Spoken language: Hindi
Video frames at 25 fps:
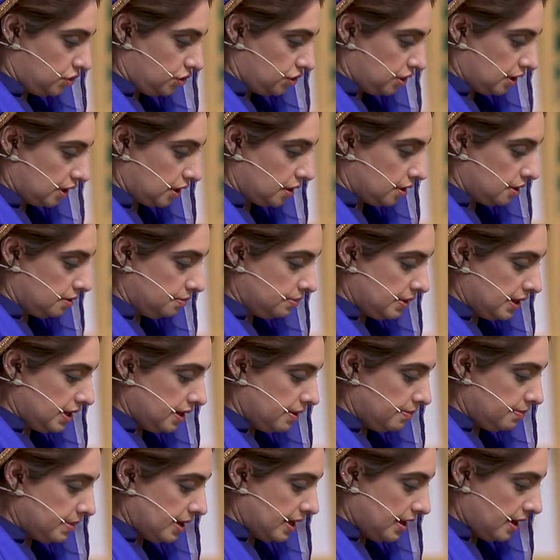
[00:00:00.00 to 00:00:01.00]
चिकन
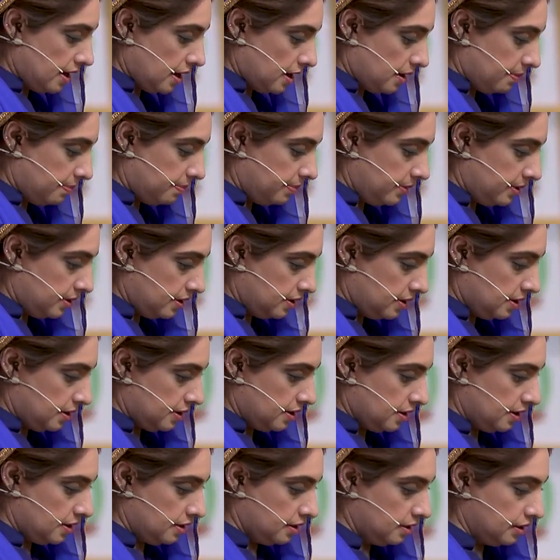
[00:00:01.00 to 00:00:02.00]
में मैं अब
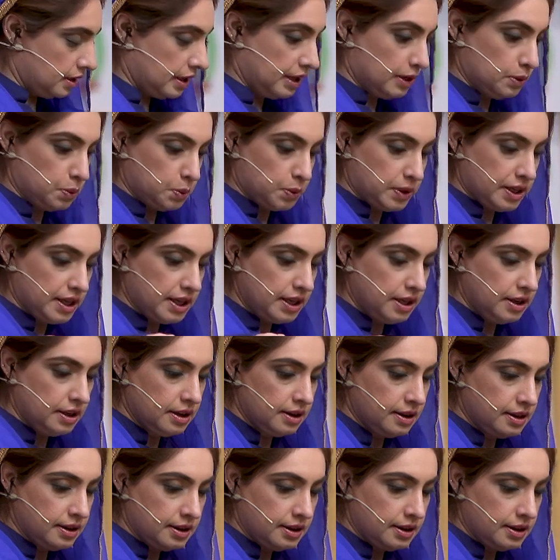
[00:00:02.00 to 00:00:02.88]
डालूँगी